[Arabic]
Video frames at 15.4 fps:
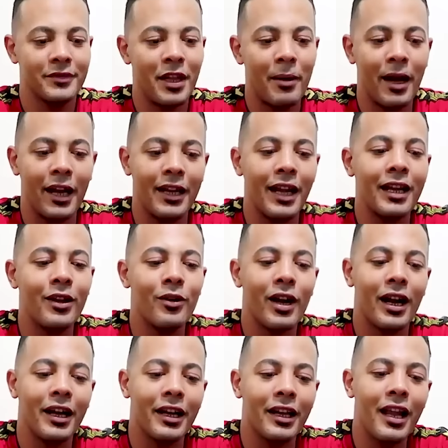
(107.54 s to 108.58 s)
طبعا انا
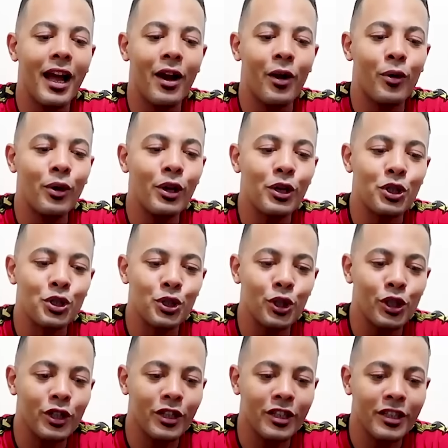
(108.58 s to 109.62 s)
اوجه لها كل
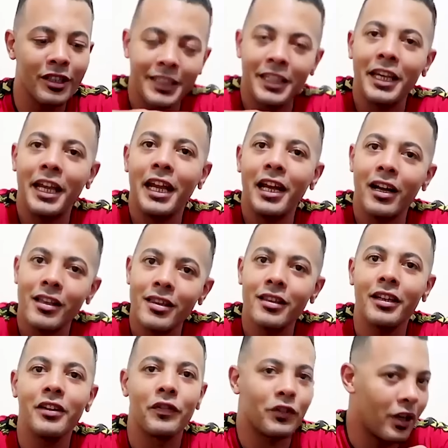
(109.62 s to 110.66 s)
الشكر ان هي
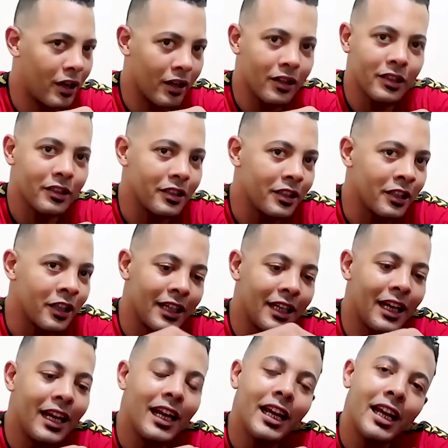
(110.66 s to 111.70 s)
اصلا افتكرتني
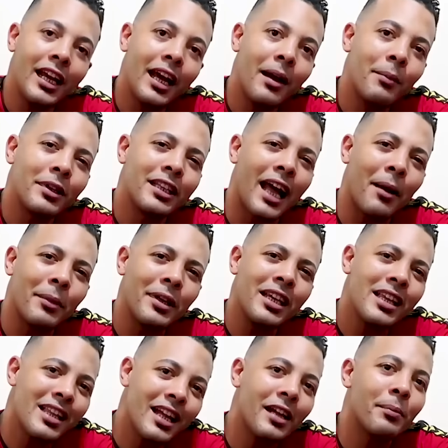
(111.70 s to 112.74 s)
ان هي
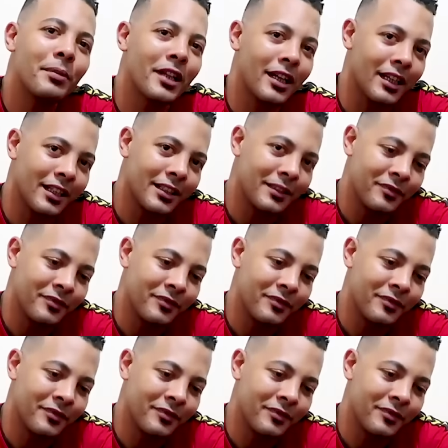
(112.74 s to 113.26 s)
بتعاملني زي ابنها